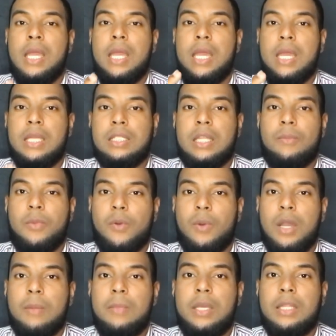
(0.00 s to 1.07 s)
este
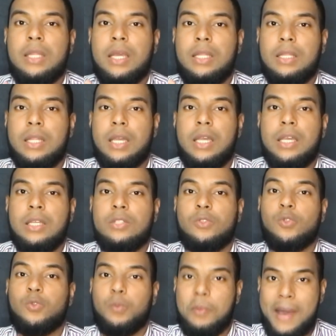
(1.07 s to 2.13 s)
problemita entre
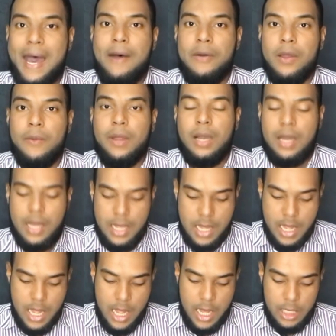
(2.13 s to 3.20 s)
sus padres, ¿verdad?
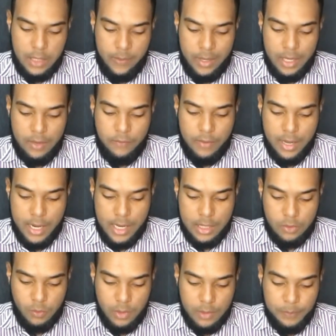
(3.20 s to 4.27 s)
A nivel de
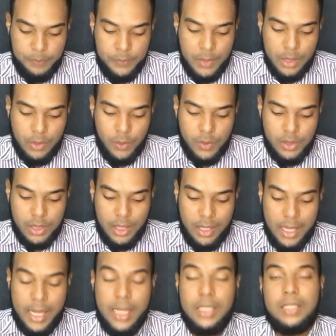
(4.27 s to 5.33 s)
farándula. Entonces,
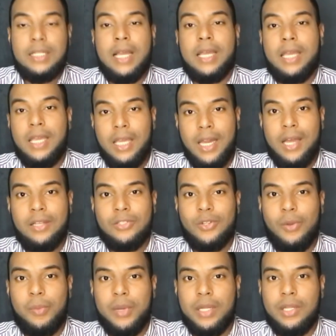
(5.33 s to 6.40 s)
eh, Shakira
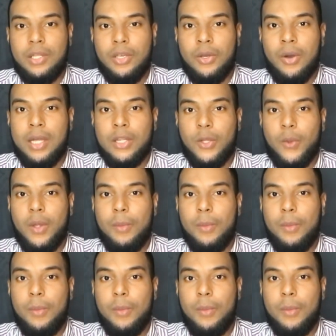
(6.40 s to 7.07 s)
sorprendió a todo